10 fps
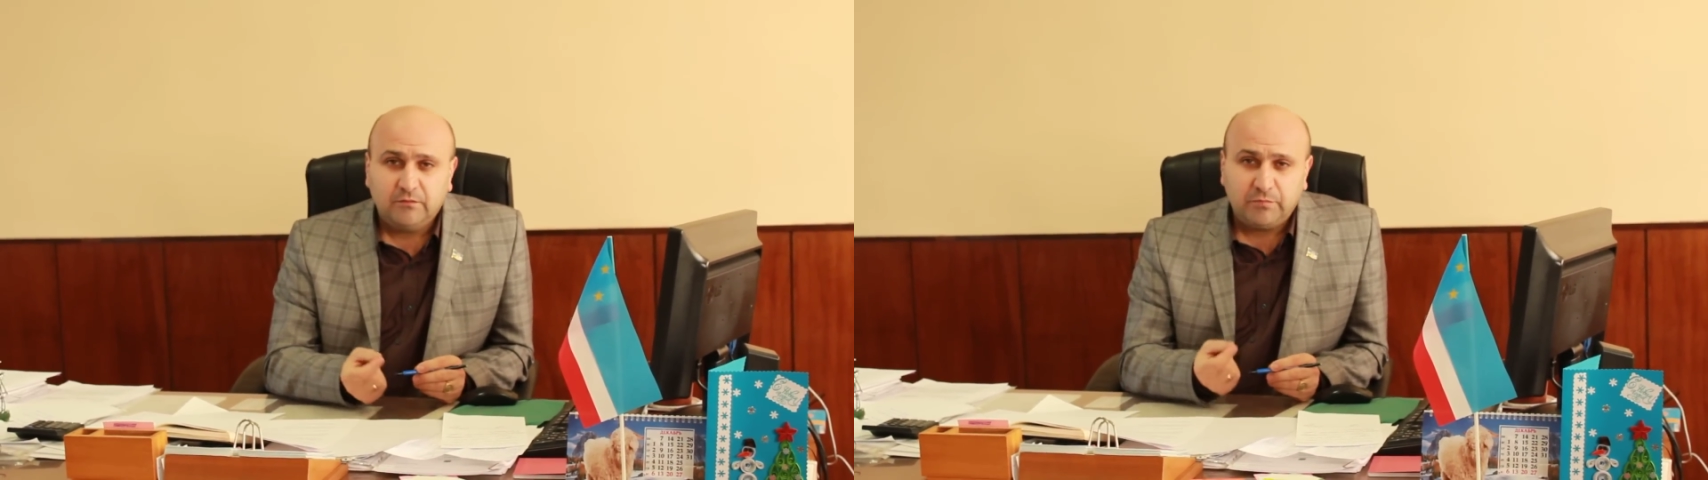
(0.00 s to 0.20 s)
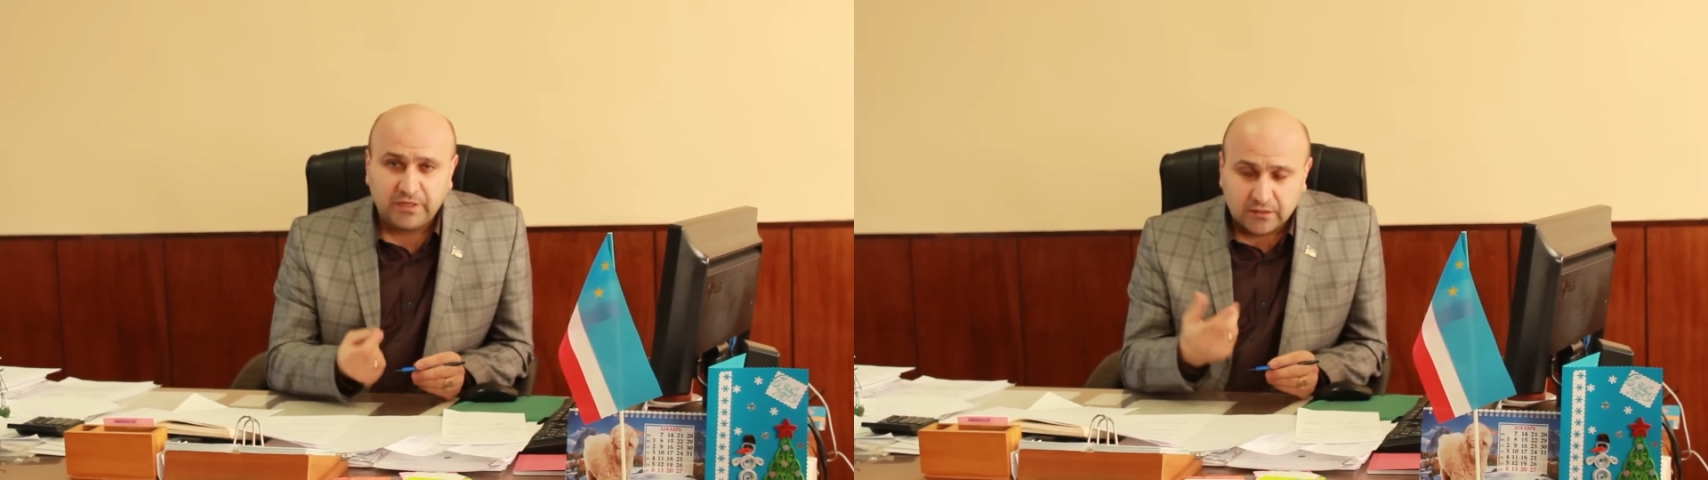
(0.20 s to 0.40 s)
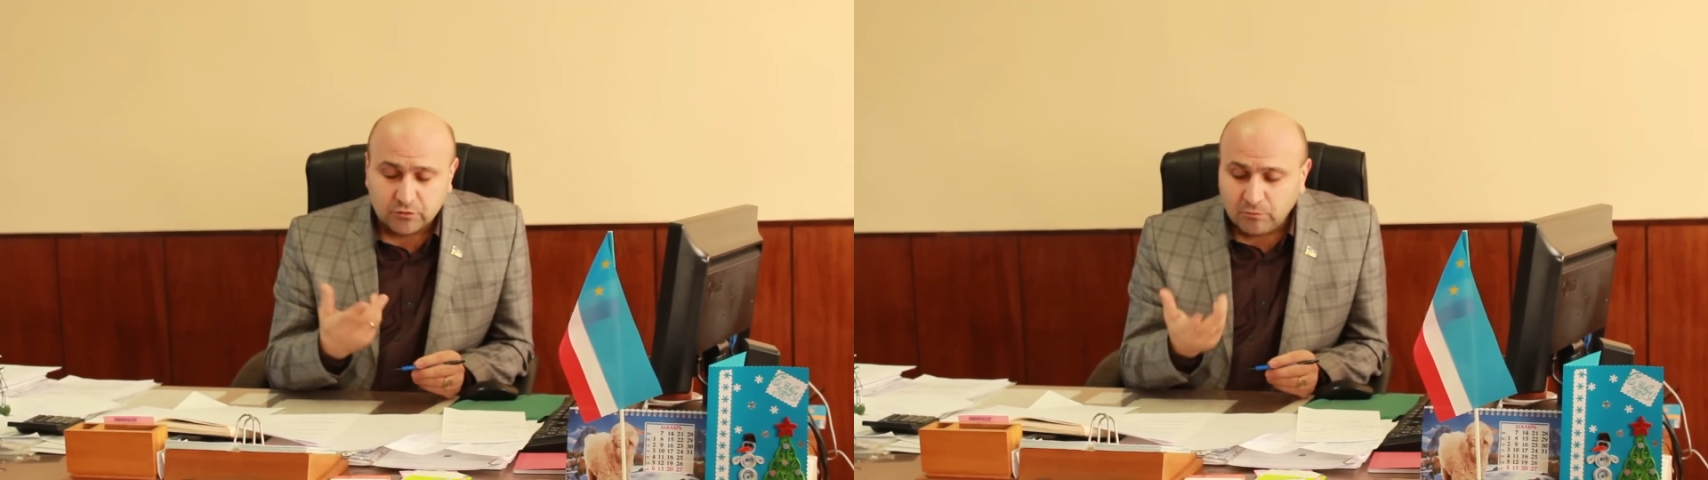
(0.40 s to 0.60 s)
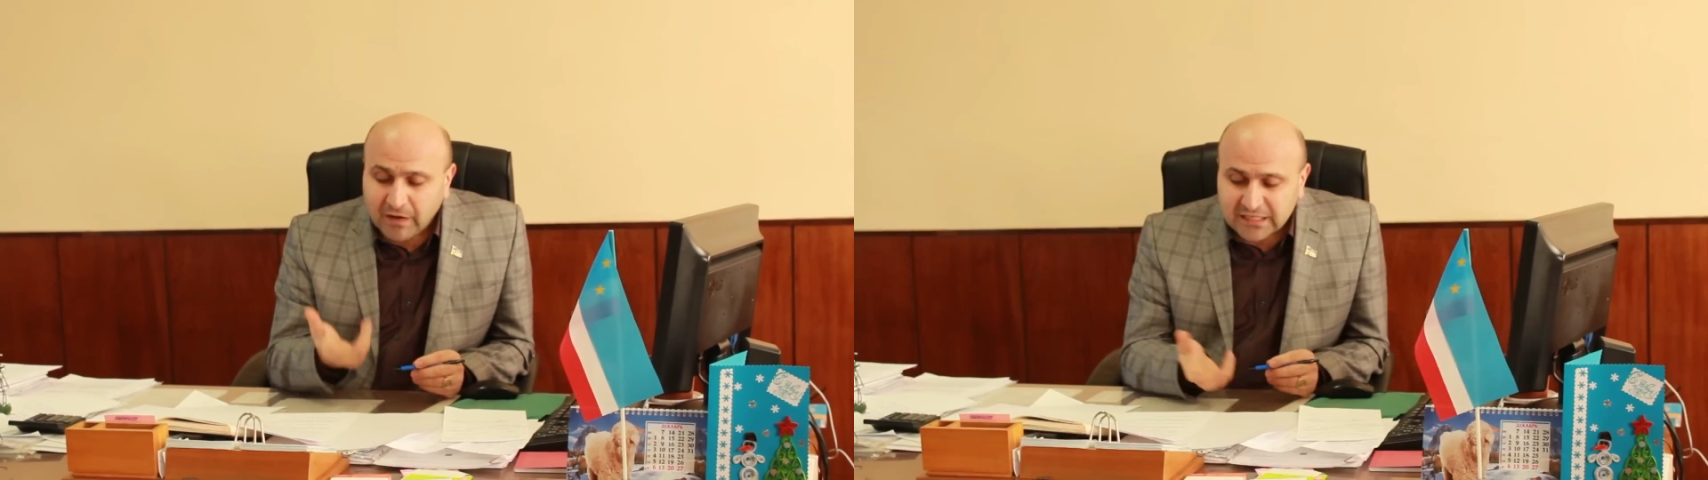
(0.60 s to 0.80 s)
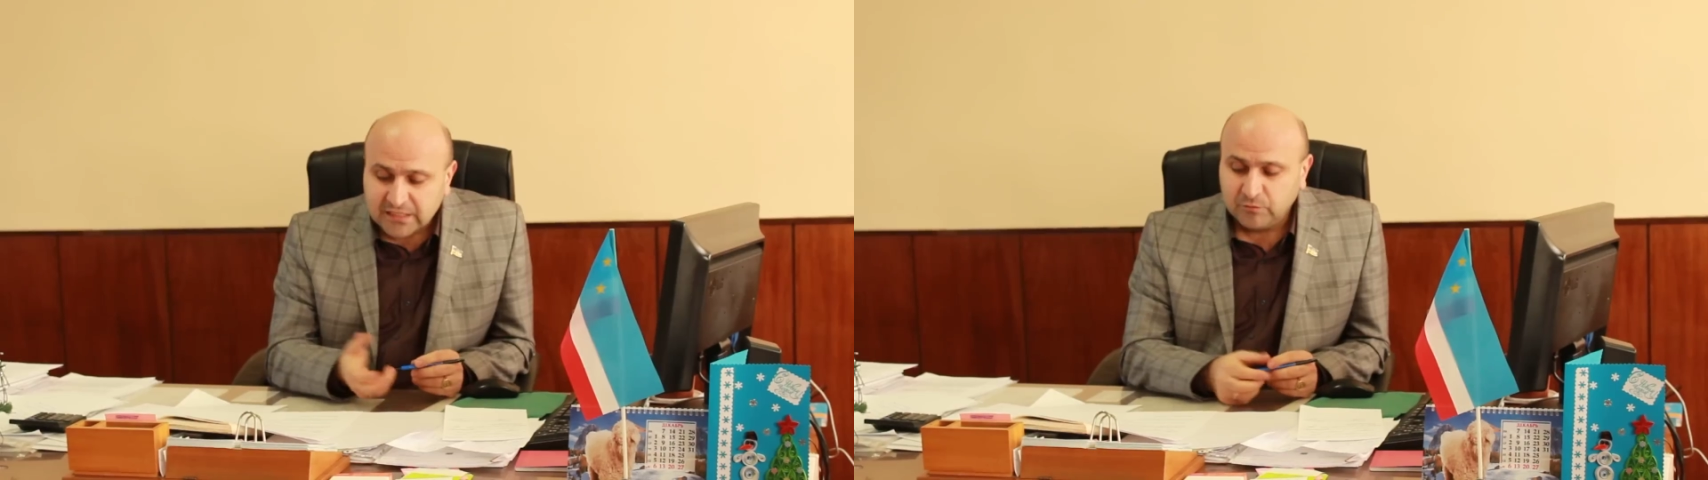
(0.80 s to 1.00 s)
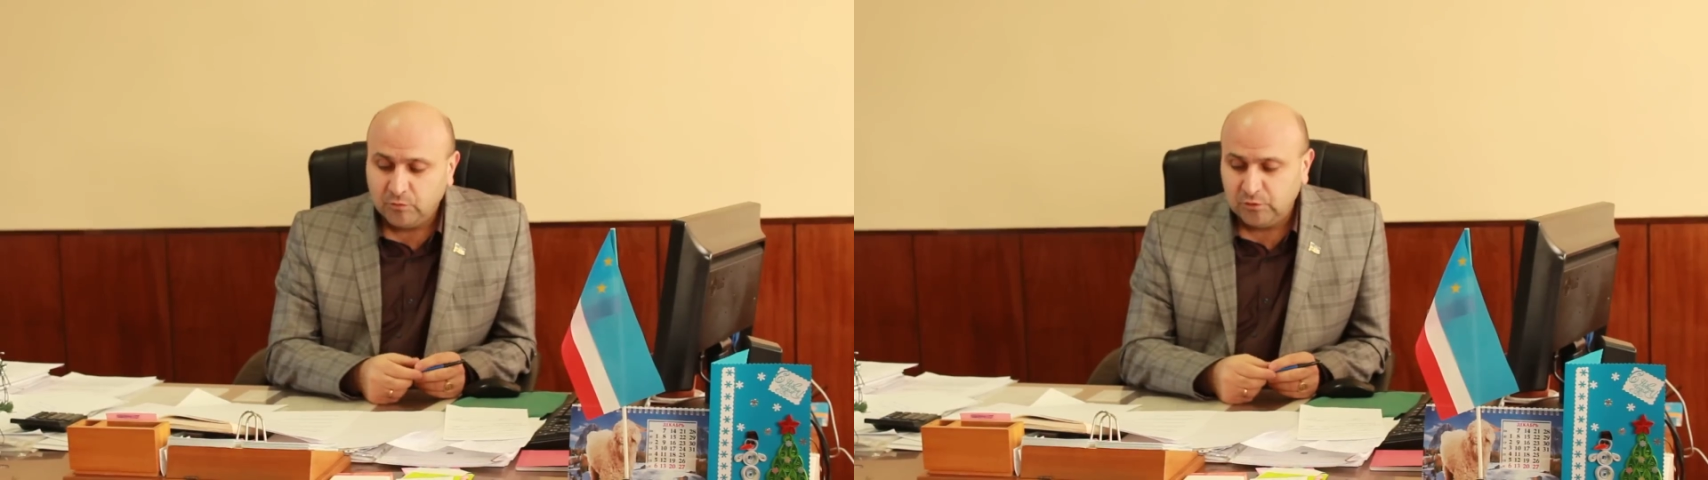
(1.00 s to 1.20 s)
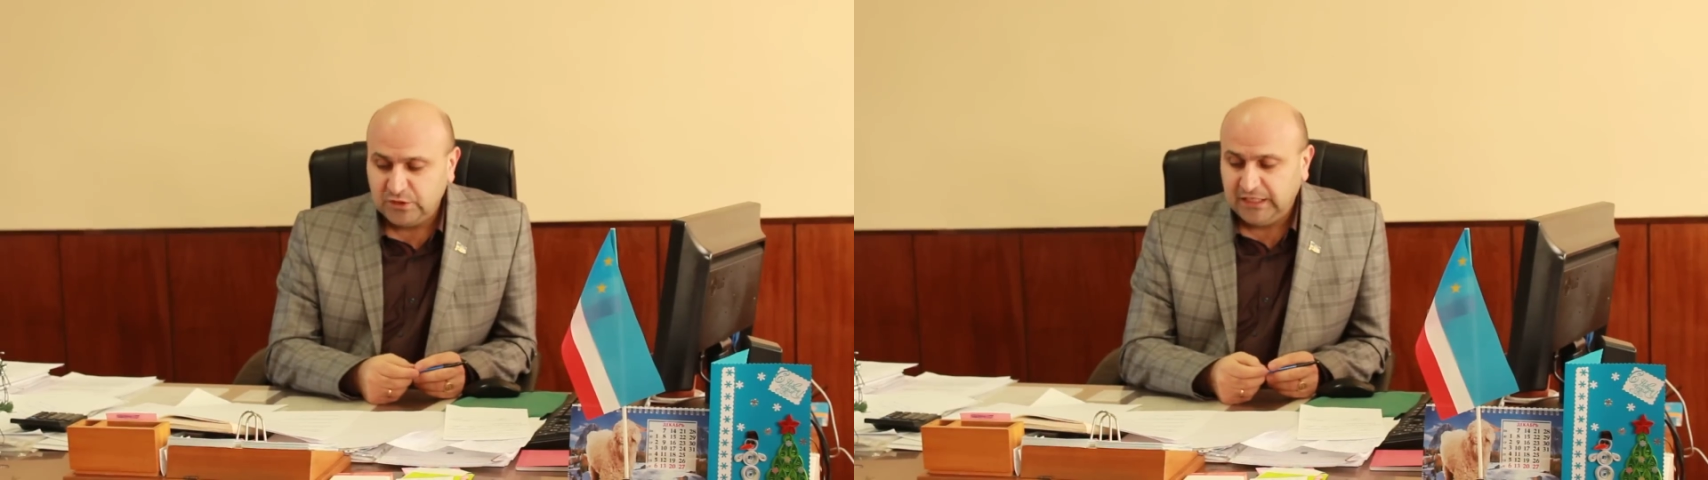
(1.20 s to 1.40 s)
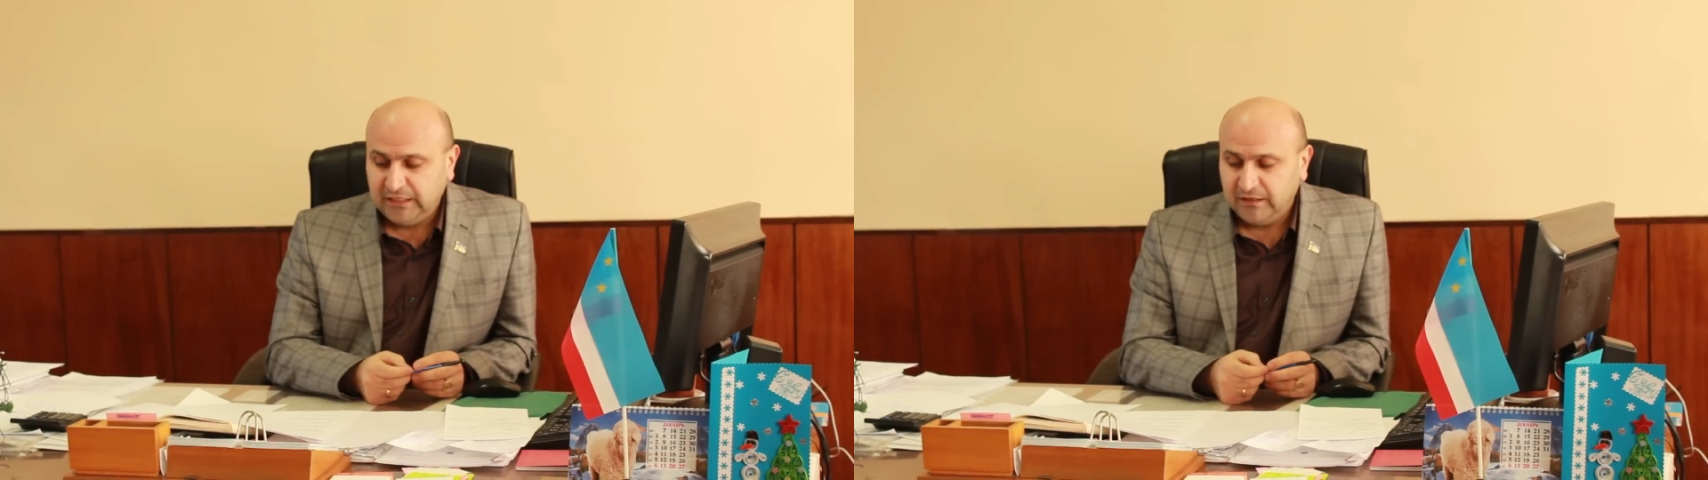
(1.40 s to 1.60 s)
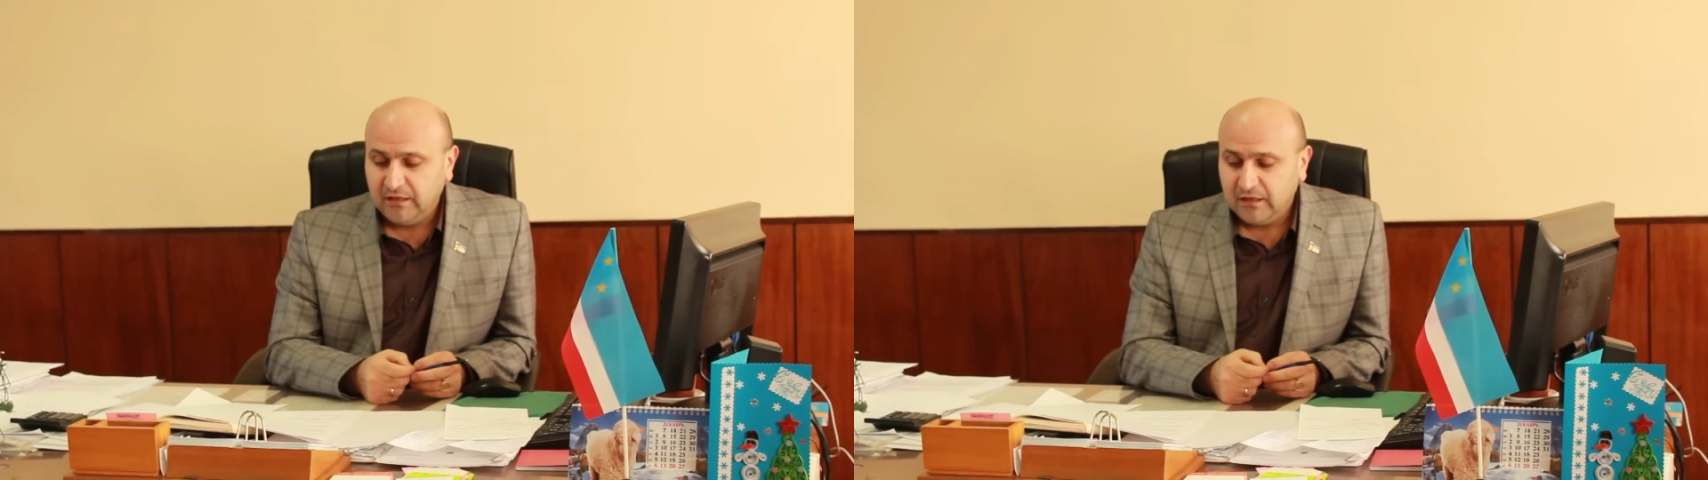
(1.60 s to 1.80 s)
приложу максимум усилий